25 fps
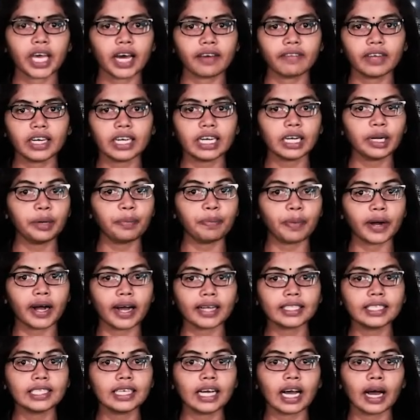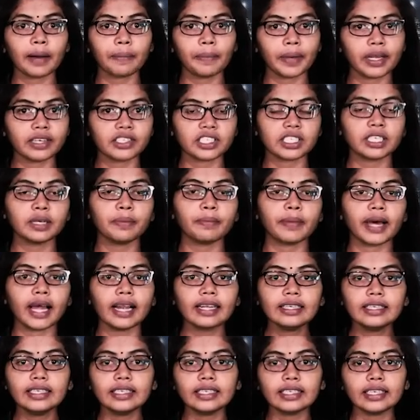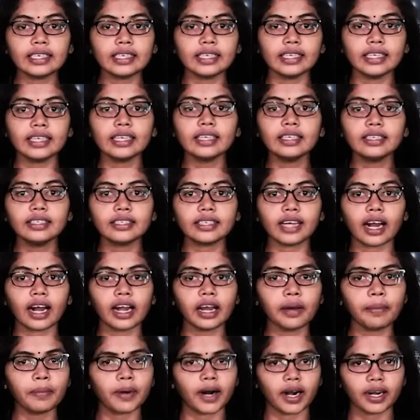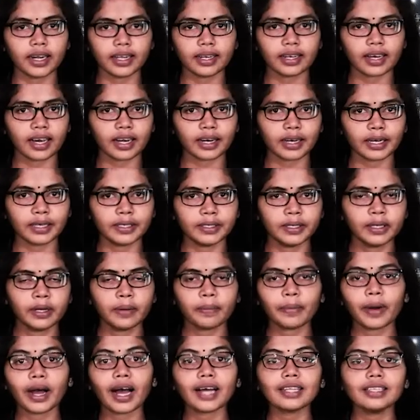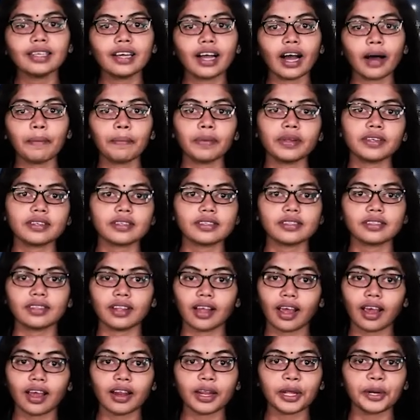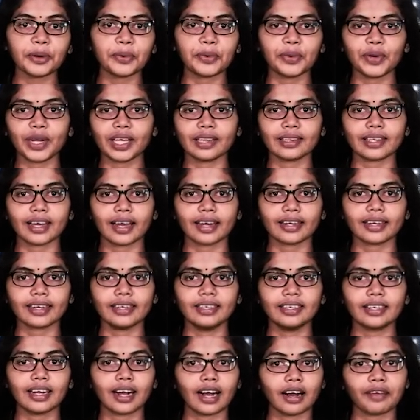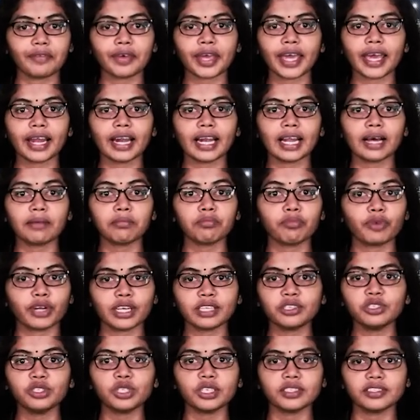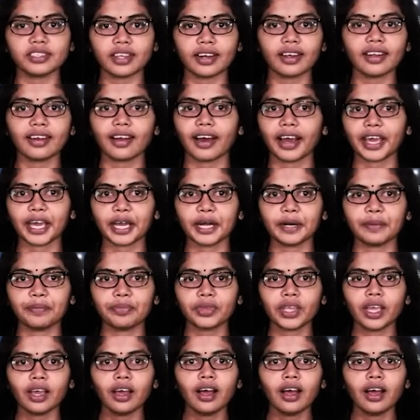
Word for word: அவர்கள் பாதுகாப்பற்ற பல்கனிகளில் நடமாடினார்கள் பாதுகாப்பற்ற தேரில் குடித்தார்கள் அவையெல்லாம் ரஷ்ய ஜனநாயகம்